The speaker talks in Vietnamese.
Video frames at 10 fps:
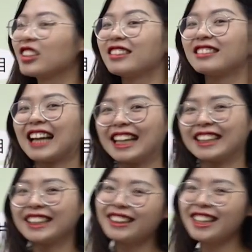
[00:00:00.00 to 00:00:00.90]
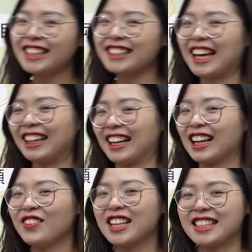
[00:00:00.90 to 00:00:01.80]
từ này nữa chắc chắn là
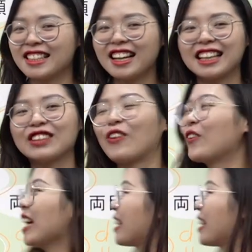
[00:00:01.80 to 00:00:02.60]
các bạn sẽ rất là thích thú này.